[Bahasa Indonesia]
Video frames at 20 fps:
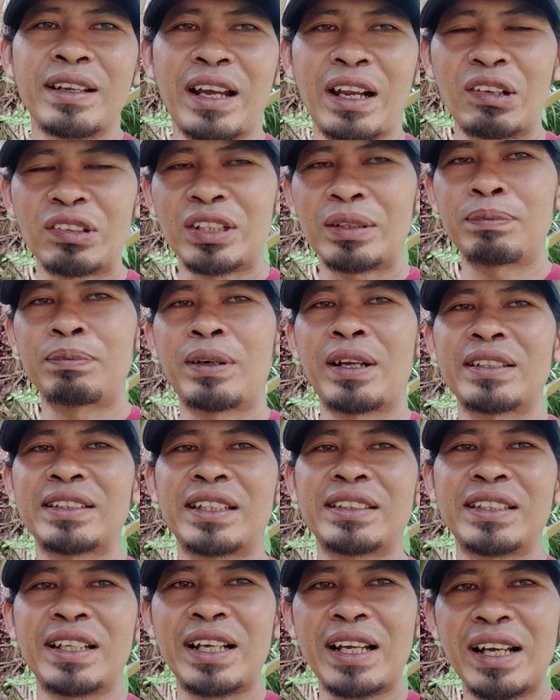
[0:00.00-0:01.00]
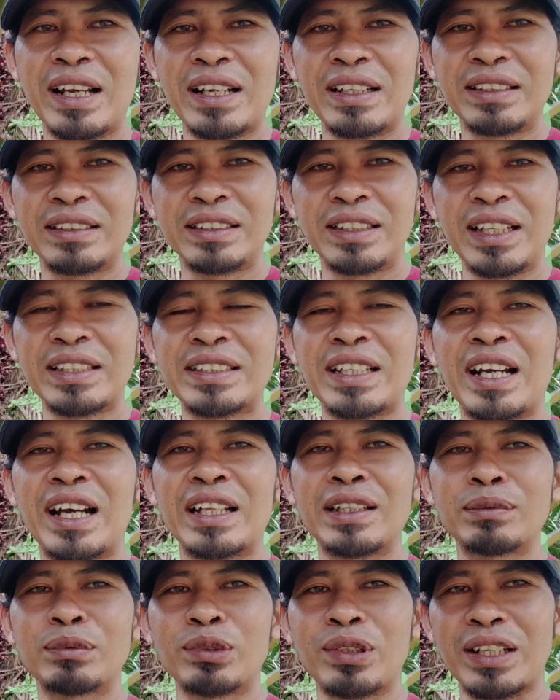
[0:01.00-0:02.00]
Kalau tebar saja dia
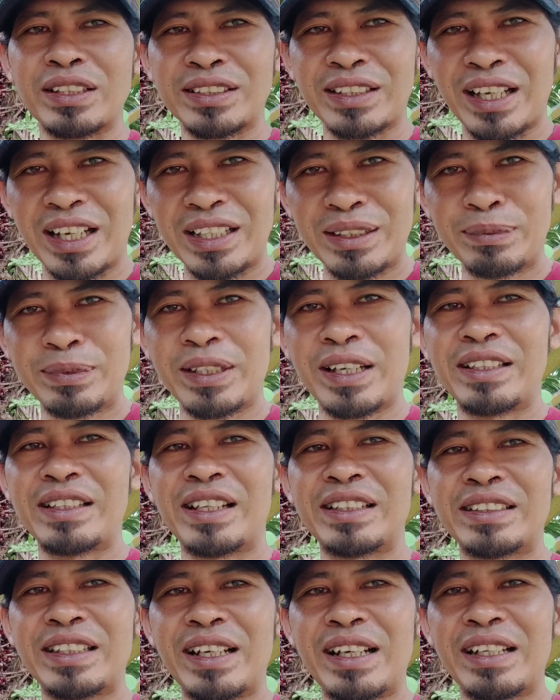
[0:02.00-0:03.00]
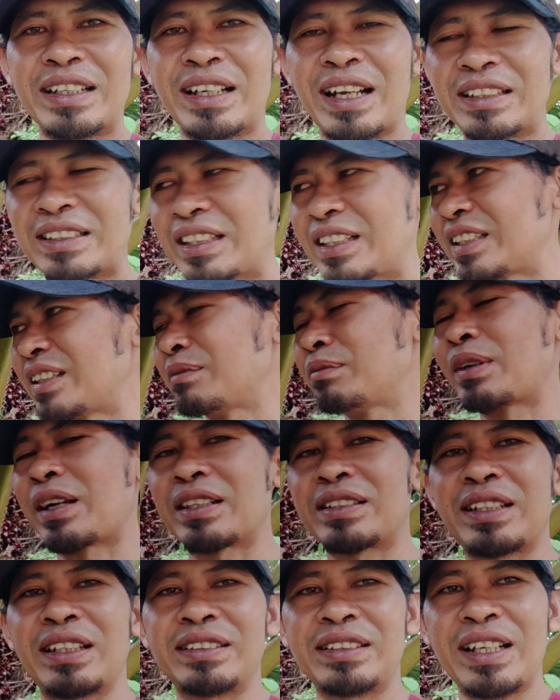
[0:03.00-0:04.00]
sangat murah sekali biayanya, hanya
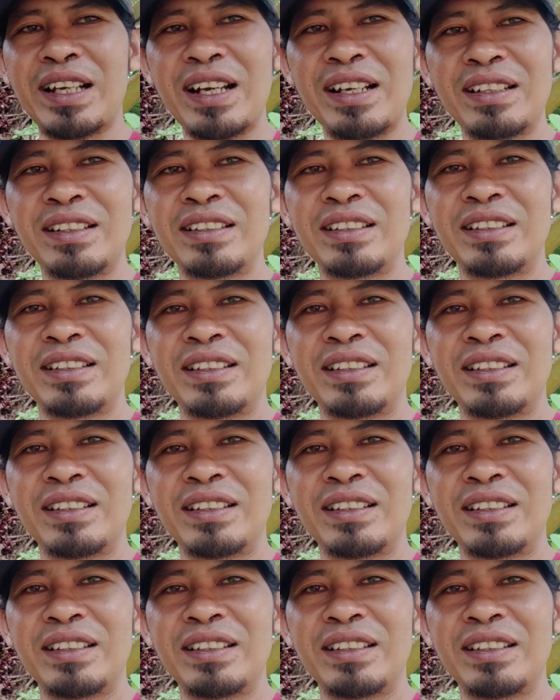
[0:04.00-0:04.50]
ditebar saja.